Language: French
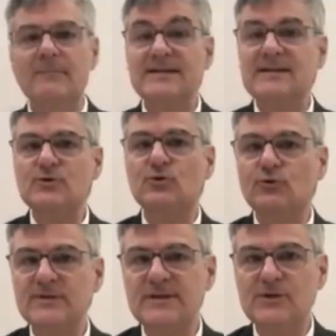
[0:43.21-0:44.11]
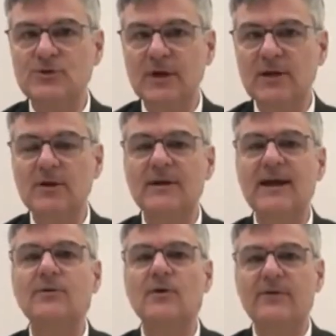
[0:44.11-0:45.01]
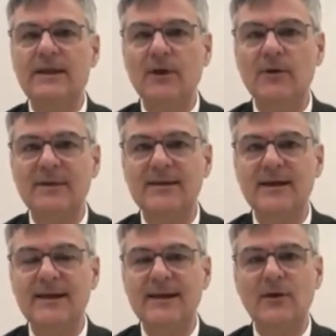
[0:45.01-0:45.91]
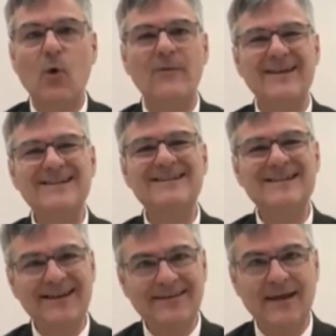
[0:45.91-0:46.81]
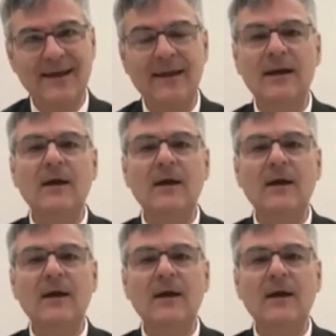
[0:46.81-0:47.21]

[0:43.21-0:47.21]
Mais c'est surtout de s'assurer que quand on va les remettre en ligne, on est certain